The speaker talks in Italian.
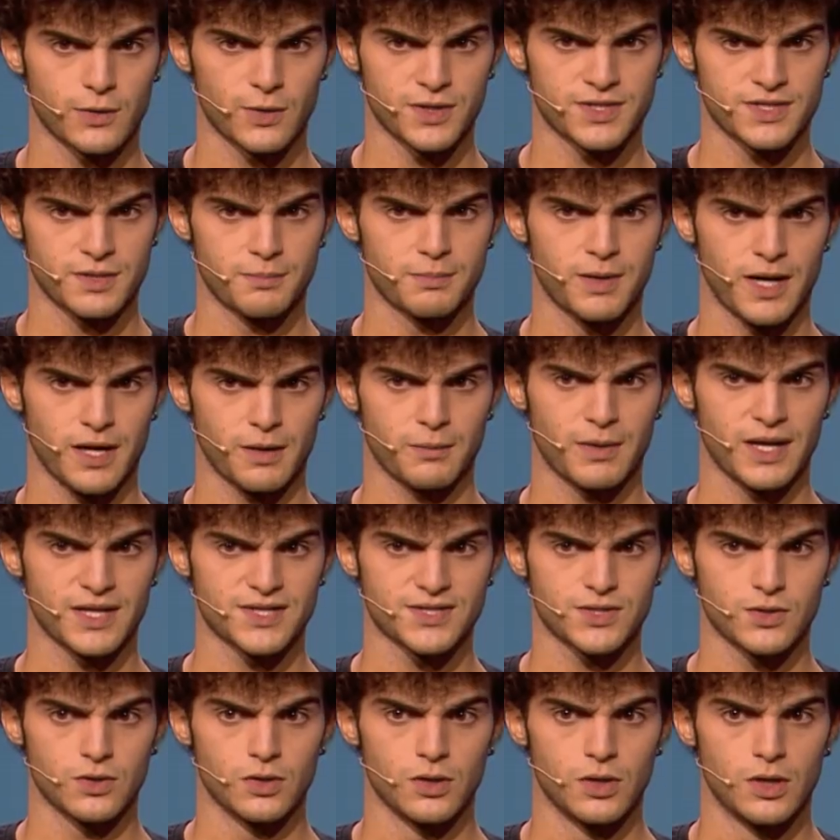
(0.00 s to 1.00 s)
un esemplare
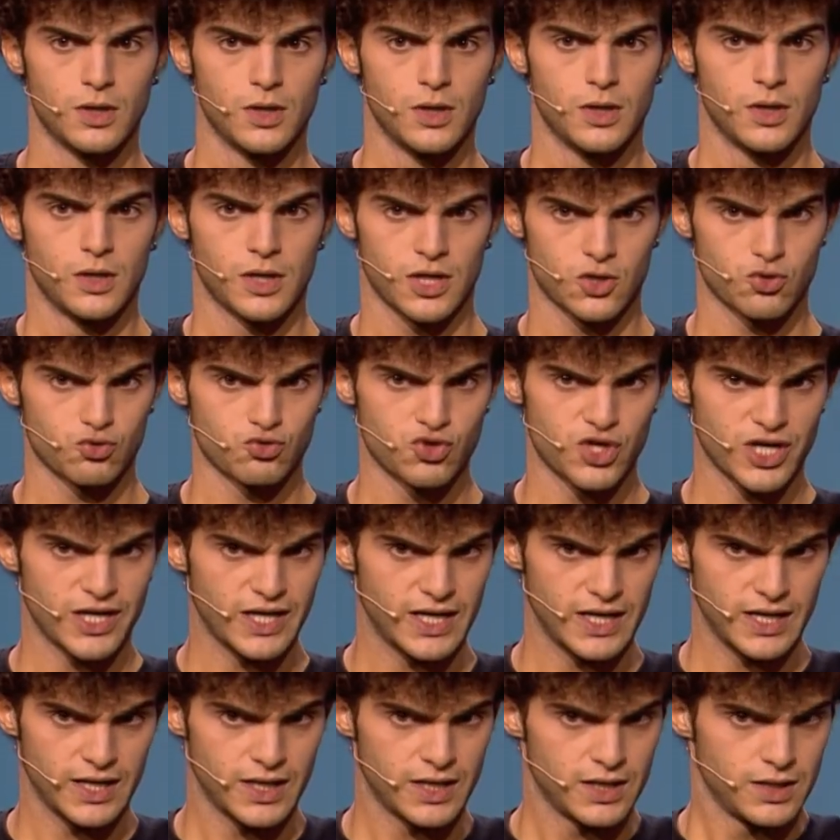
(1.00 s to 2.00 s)
maschio
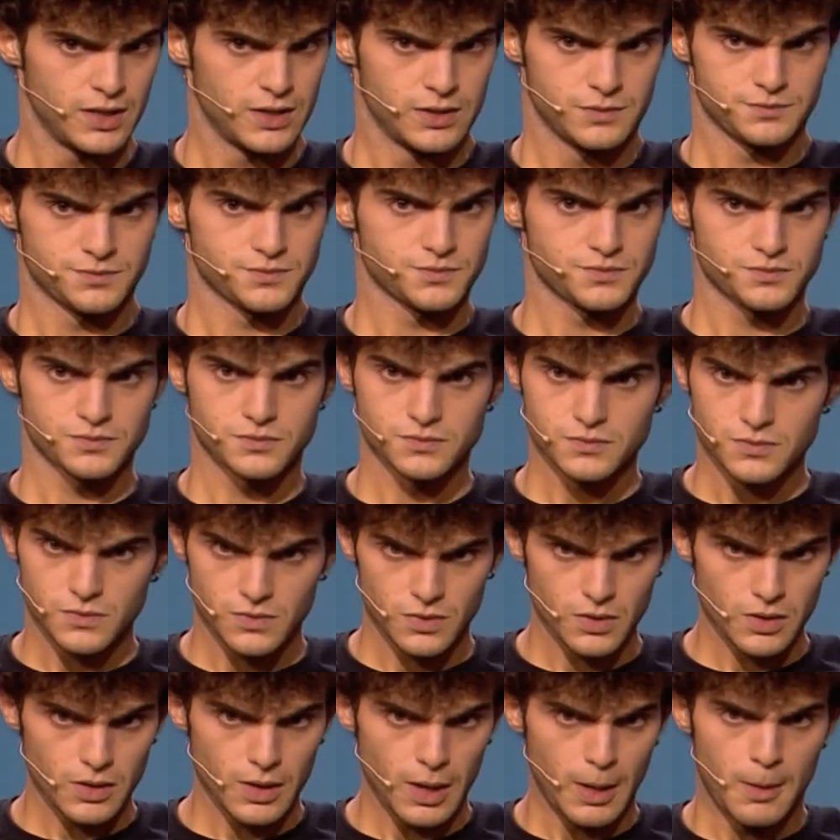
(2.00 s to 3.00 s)
raggiungerà
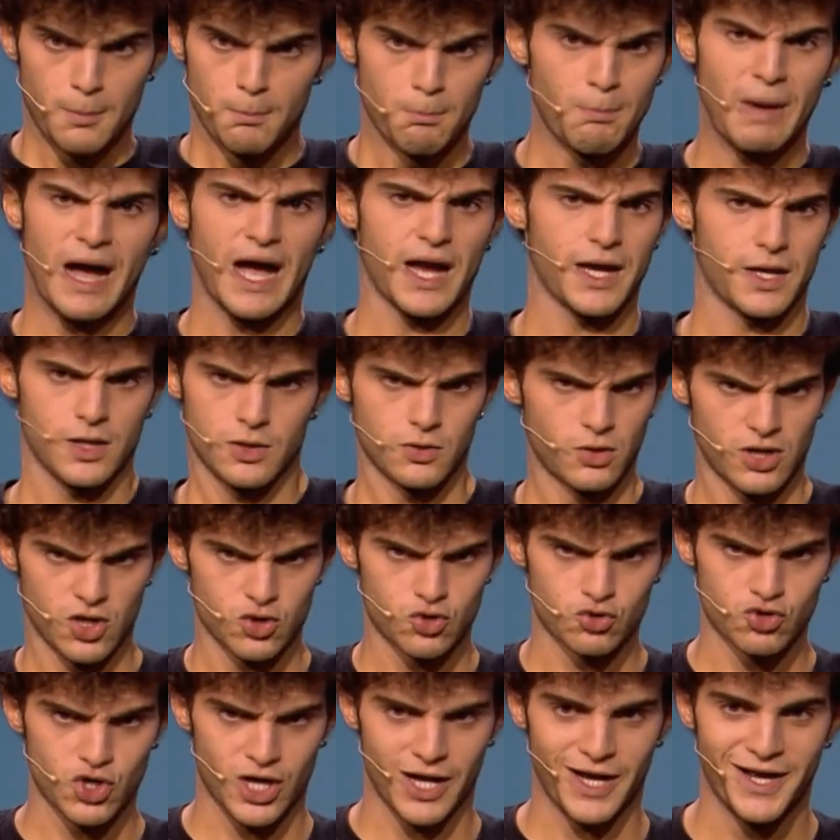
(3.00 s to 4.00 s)
mai, non
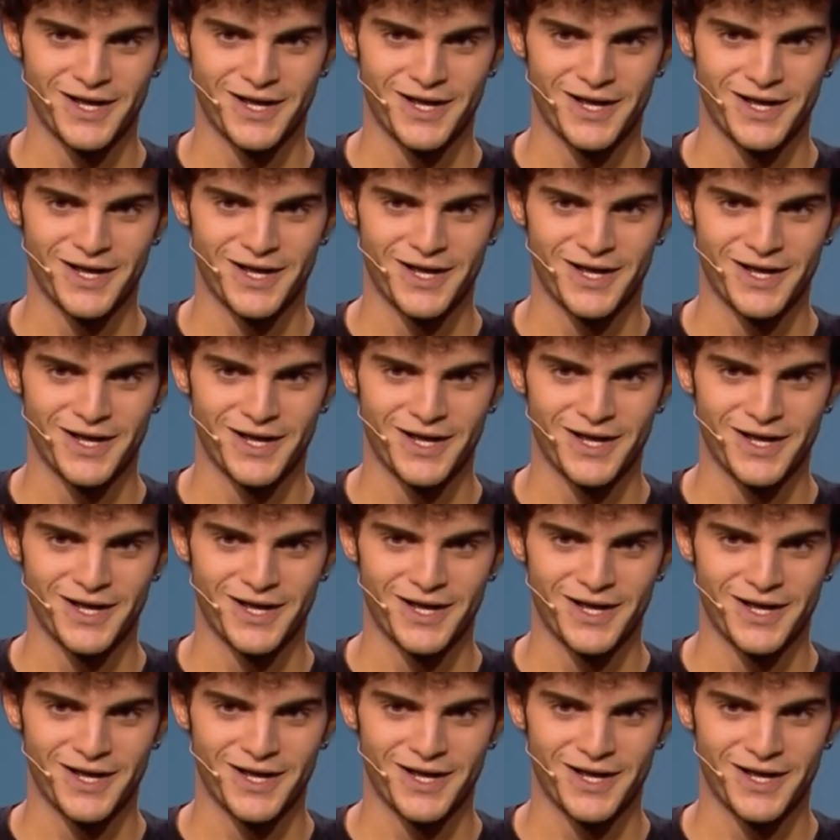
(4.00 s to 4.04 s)
raggiungerà,